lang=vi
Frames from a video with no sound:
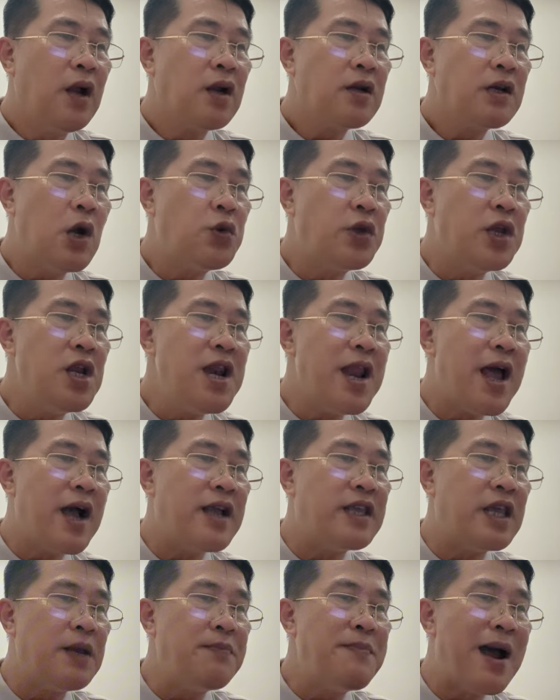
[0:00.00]
Đó chính
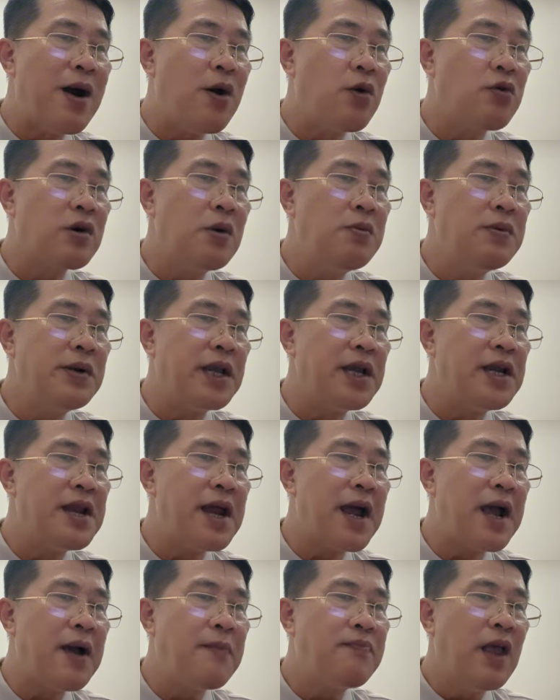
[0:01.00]
là Diệp Đào không nghĩ
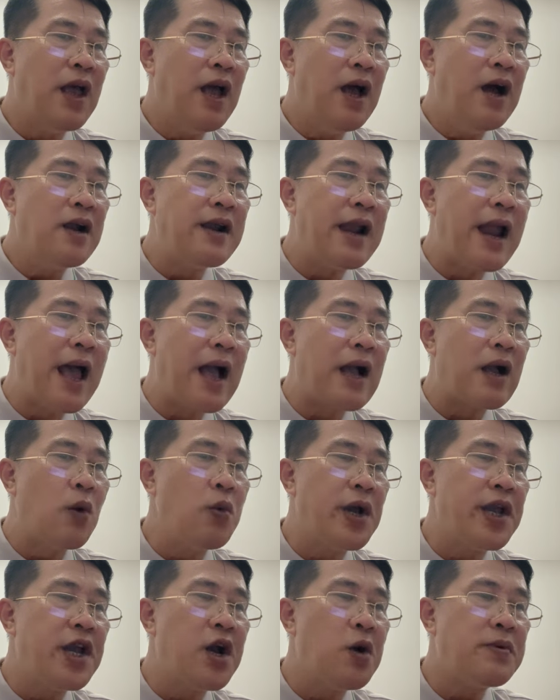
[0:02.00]
ra, nàng
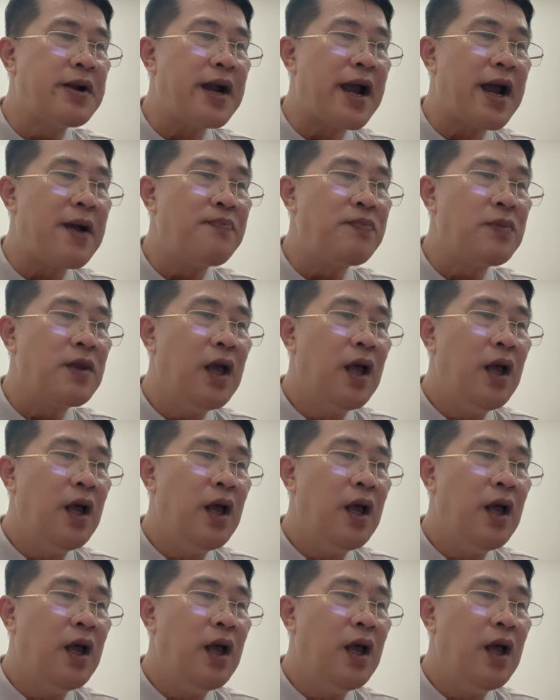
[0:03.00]
cũng nghĩ không ra.